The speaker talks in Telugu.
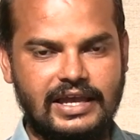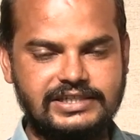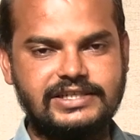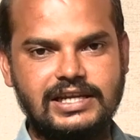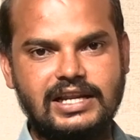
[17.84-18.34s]

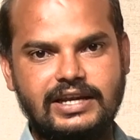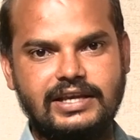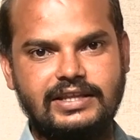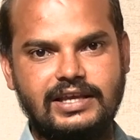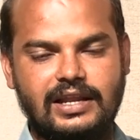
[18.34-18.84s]
ఎస్టీలు
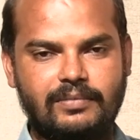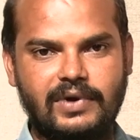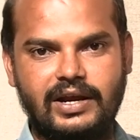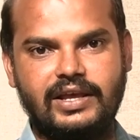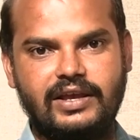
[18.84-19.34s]
అనేది
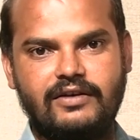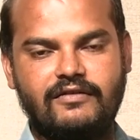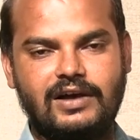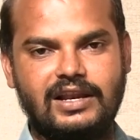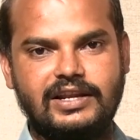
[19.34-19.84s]
లంబాడీ
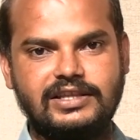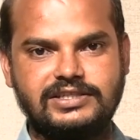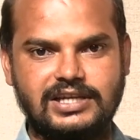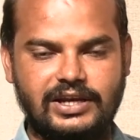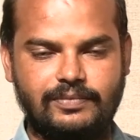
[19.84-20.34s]
వాళ్ళు అనేది
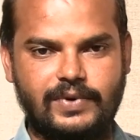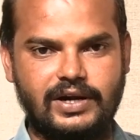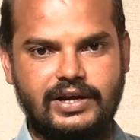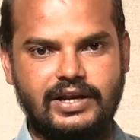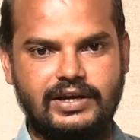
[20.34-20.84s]
చాలా
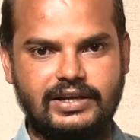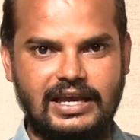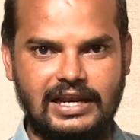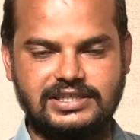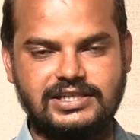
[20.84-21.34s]
ఇంపార్టెంట్
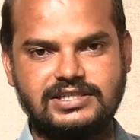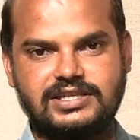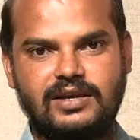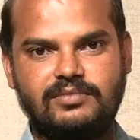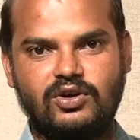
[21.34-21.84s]
ఎలక్షన్స్
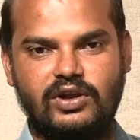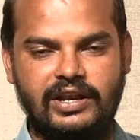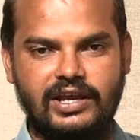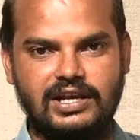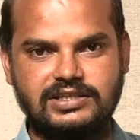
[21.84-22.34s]
టైంలో
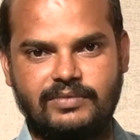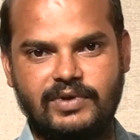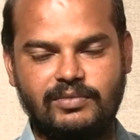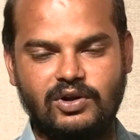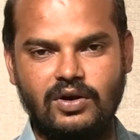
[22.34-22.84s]
ఎన్నికల
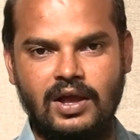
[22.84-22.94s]
సమయంలో